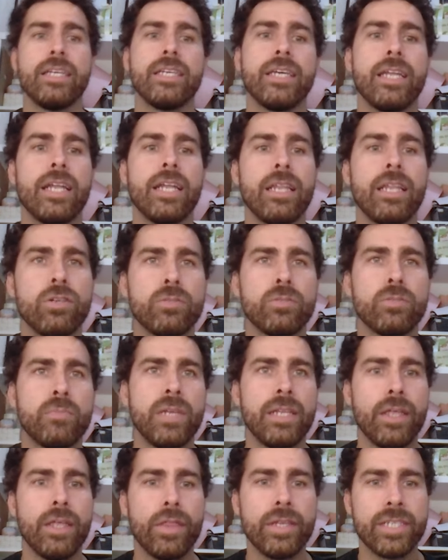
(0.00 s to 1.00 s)
Y en el
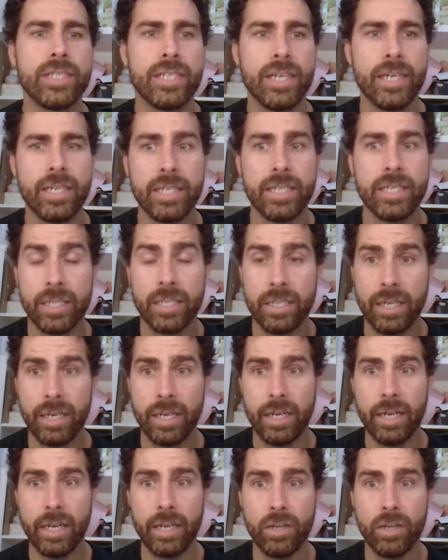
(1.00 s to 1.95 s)
2016 eh,